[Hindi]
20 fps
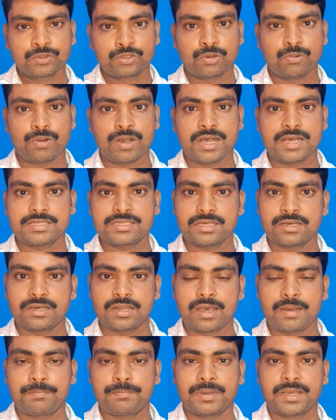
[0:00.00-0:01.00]
तो वहाँ से
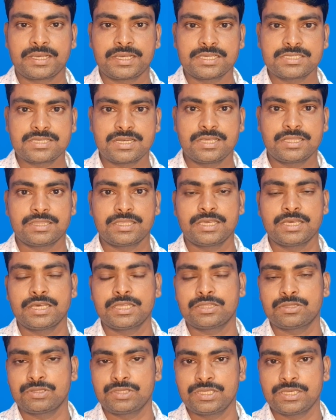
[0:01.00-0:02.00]
अगर आप पैकेज लेते
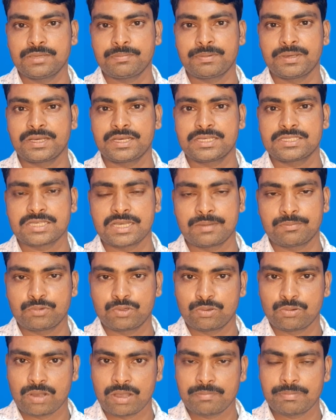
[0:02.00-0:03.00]
हैं तो ये पैकेज
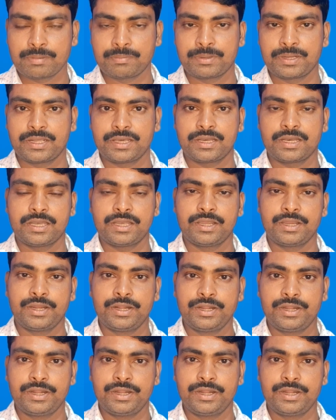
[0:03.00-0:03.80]
आपको वहाँ पर पड़ेगा